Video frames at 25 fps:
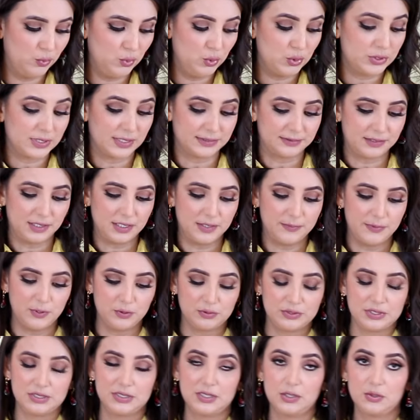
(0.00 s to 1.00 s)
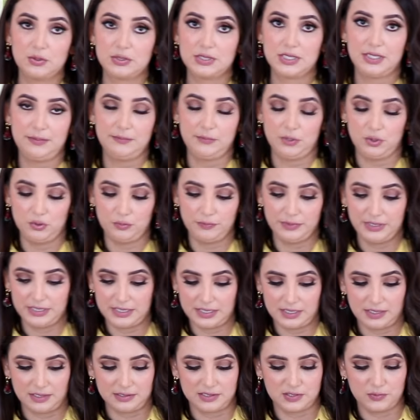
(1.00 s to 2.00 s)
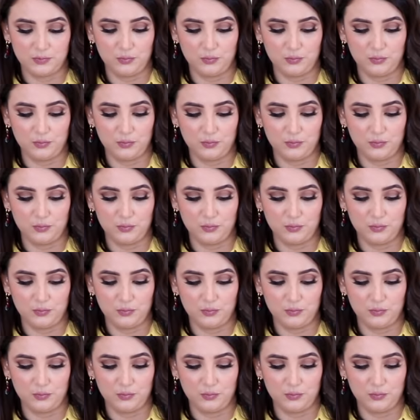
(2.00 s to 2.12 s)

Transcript: بوزه طيبه وتقدروا تعملوا منها